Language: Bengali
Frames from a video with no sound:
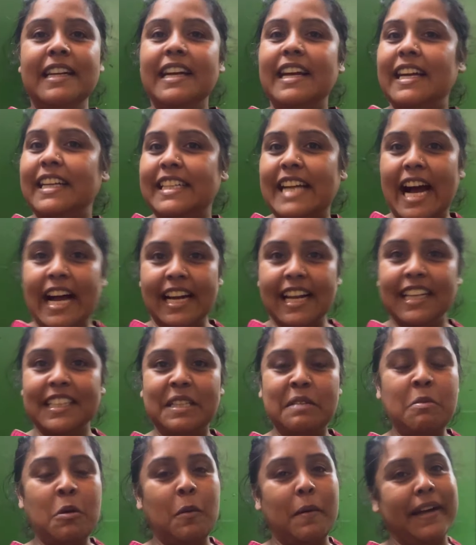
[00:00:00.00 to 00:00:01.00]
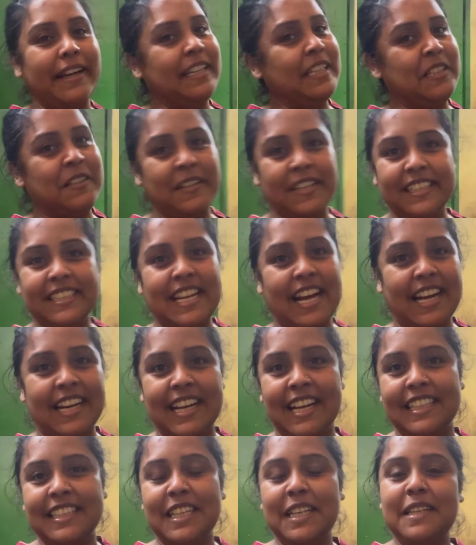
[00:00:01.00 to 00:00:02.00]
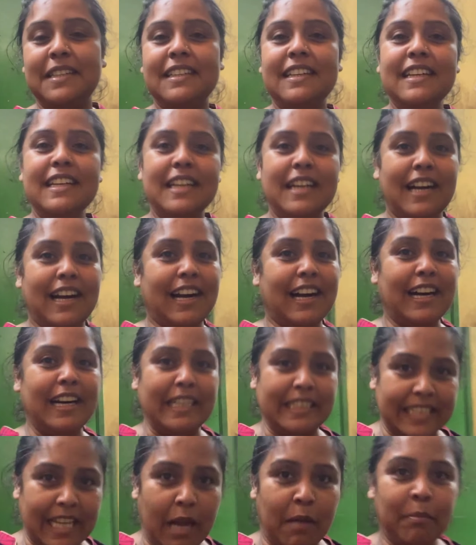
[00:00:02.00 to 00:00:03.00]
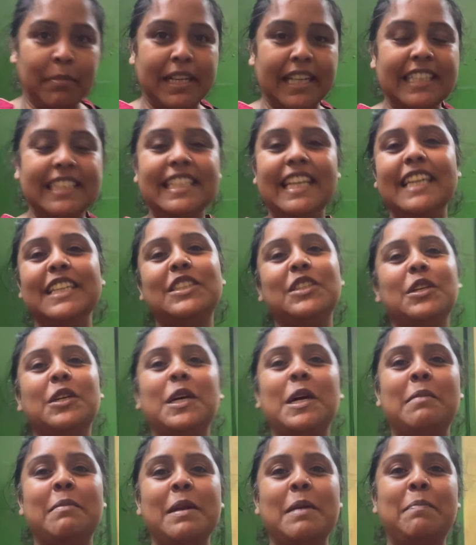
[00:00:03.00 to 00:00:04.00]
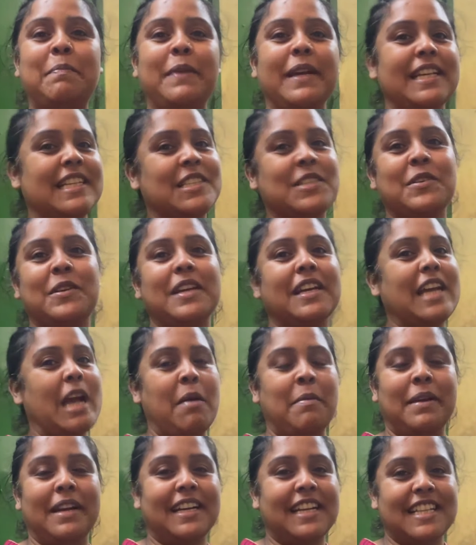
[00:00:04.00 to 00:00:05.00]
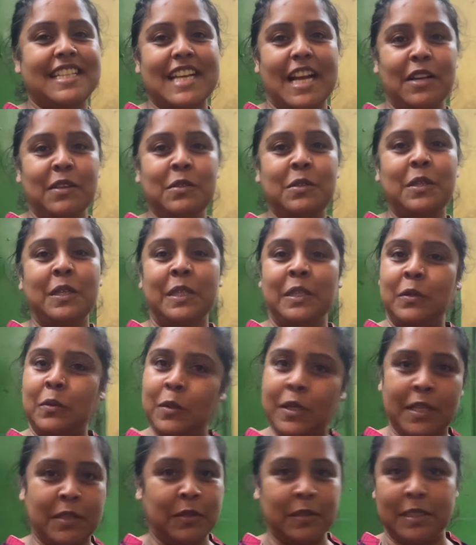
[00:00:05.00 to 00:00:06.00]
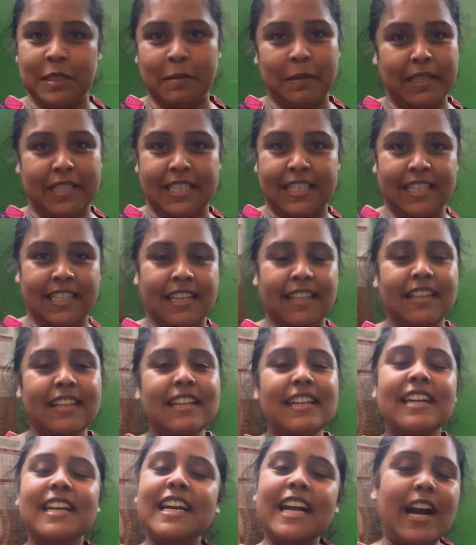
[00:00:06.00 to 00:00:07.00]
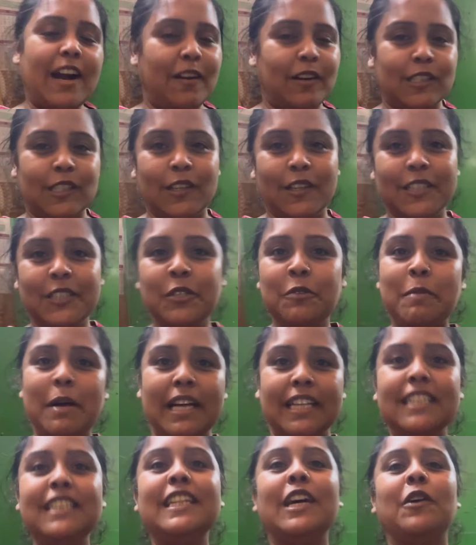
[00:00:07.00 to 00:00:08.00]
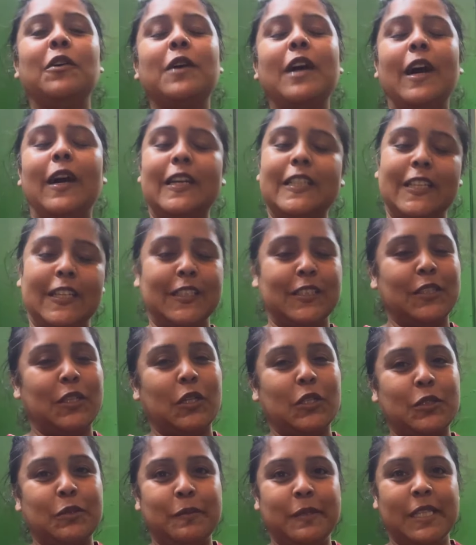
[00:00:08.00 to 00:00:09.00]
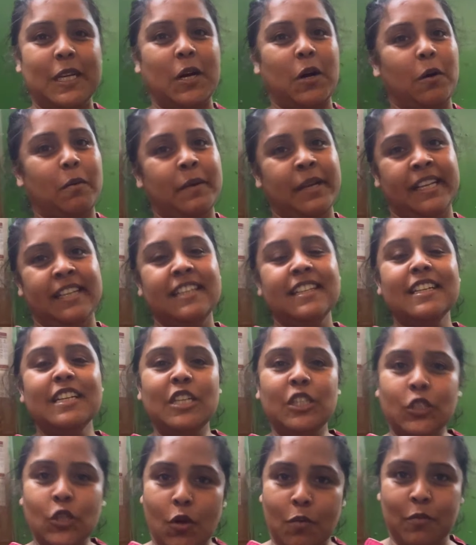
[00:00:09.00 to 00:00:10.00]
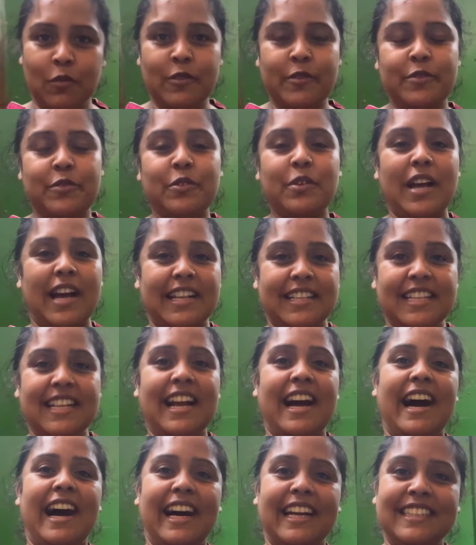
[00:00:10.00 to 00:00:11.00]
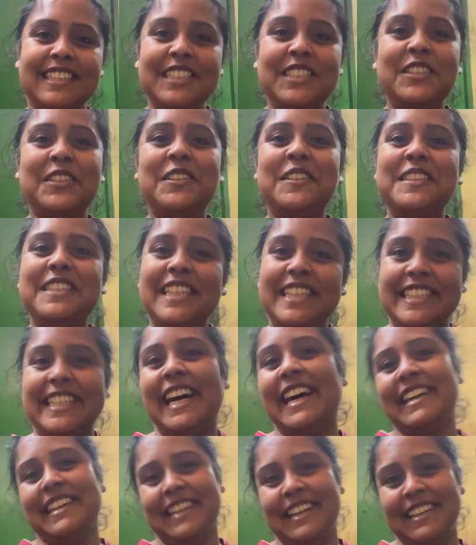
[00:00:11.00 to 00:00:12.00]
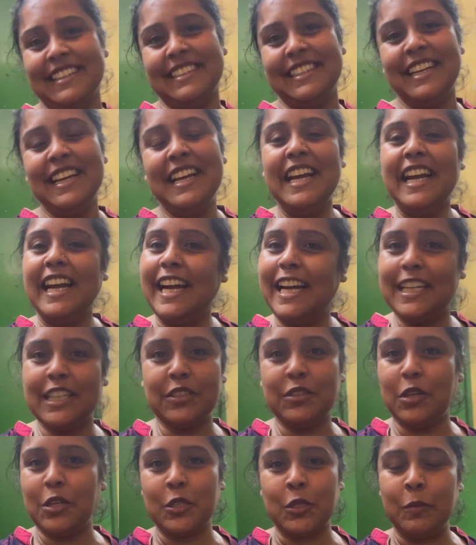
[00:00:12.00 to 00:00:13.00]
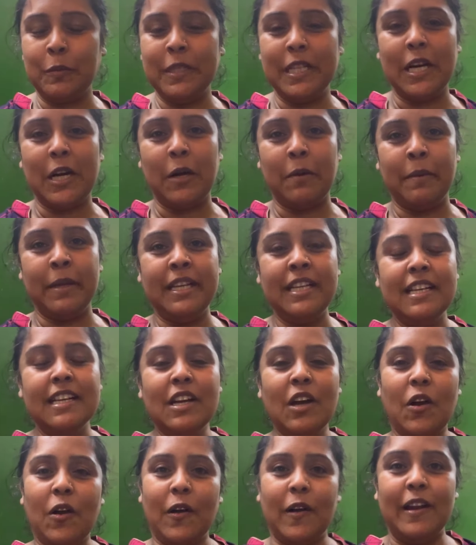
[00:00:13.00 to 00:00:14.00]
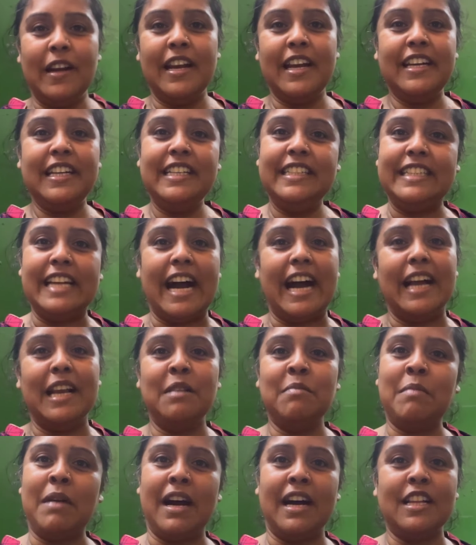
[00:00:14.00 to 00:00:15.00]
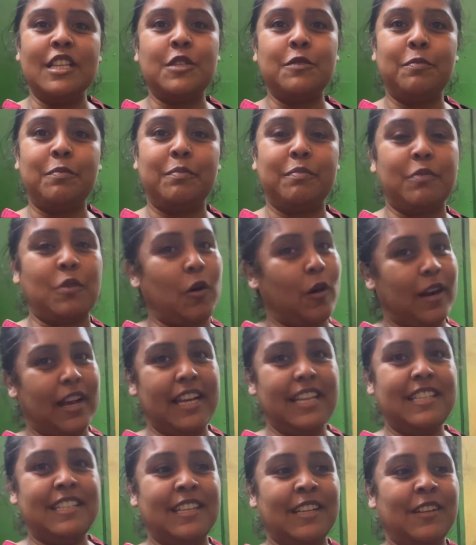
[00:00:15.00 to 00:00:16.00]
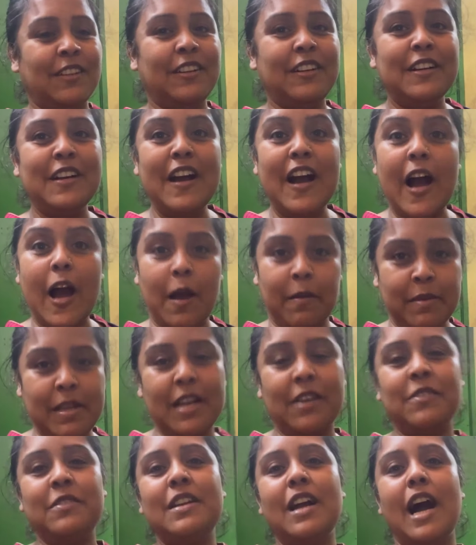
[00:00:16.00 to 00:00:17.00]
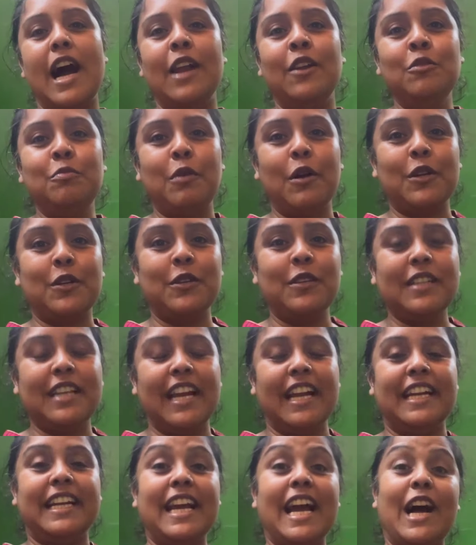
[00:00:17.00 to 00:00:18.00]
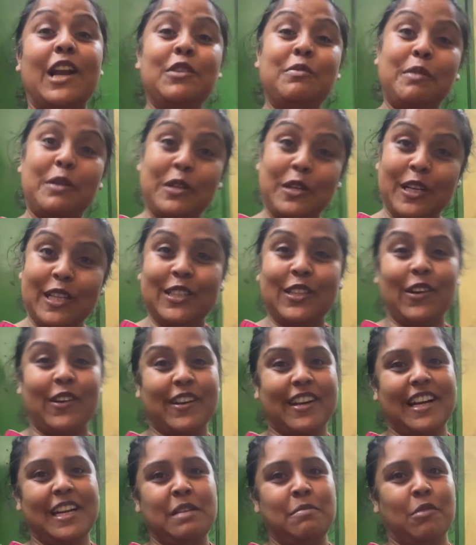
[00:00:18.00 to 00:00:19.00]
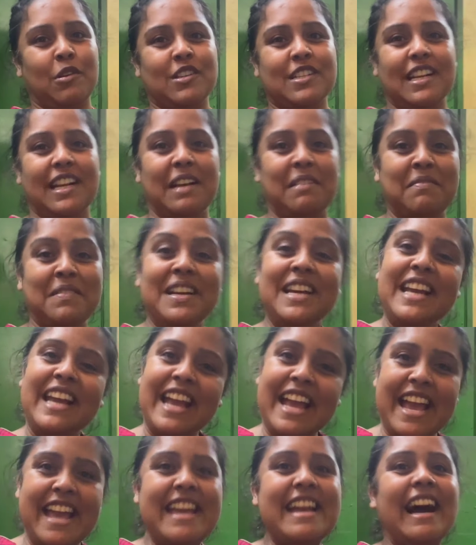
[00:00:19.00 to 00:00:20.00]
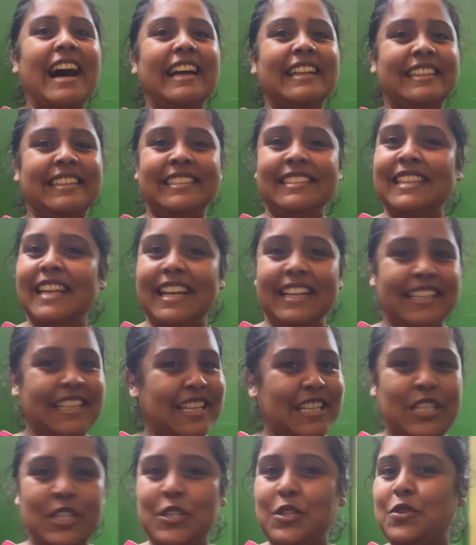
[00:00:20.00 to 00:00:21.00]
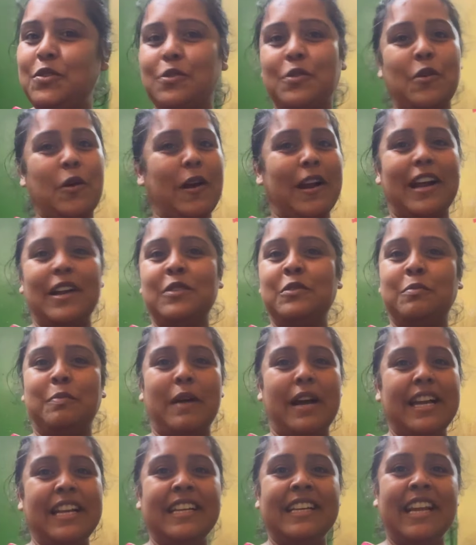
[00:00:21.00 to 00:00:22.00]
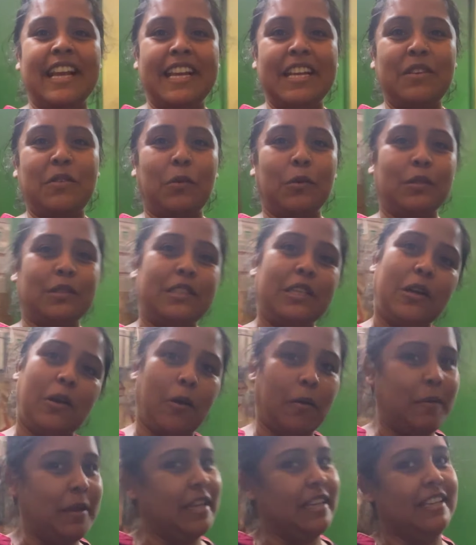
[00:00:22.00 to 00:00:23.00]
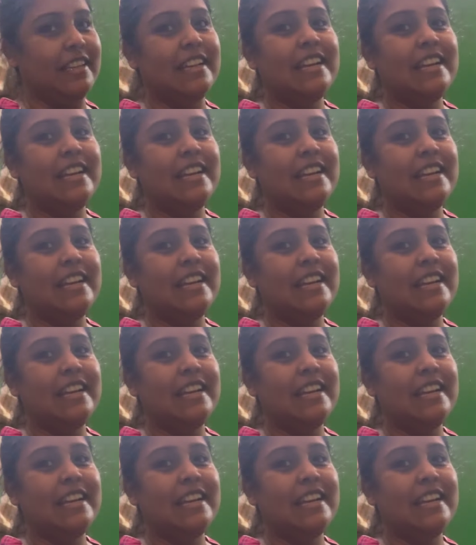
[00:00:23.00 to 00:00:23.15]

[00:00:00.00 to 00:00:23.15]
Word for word: এই ডান হাতে মোবাইল ধরে ডান হাতের থামটা দিয়েই তো আমরা প্রেস করে ক্যামেরাটা চালু করি ওটা করতে পারছি না খাওয়া দাওয়া তো বাদই দাও খাওয়া দাওয়া তো অসুবিধা হবেই সমস্ত কাজের হাতই তো হচ্ছে ডান হাত এটা তো অসুবিধা হবেই অলরেডি ডাল মাছ কড়াই ছিল আমি এখন আলু পটল কেটে আলু পটলের তরকারি বসালাম এই হাত নিয়েই কিচ্ছু করার উপায় নেই করতে হবেই